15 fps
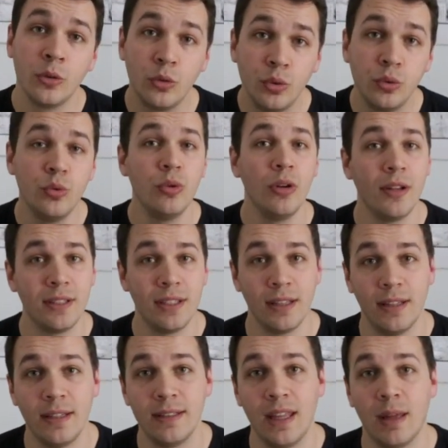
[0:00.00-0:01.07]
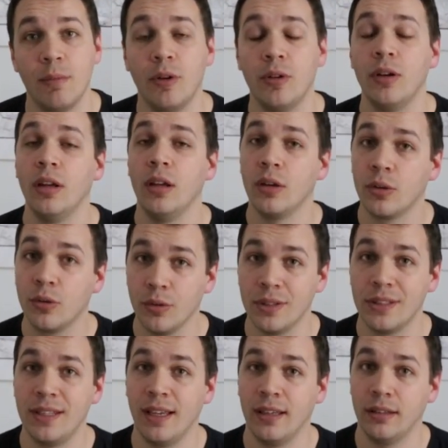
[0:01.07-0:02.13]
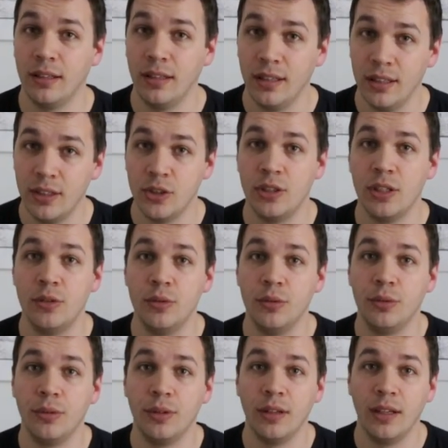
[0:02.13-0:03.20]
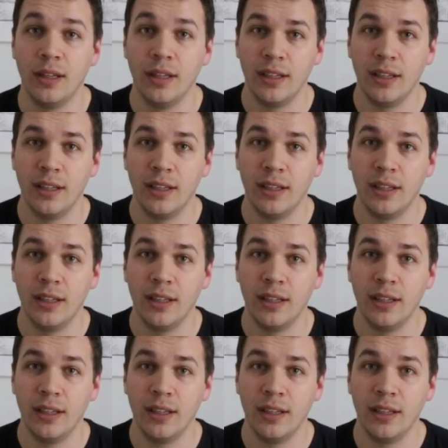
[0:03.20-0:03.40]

Tout l'Ancien Testament concerne Jésus.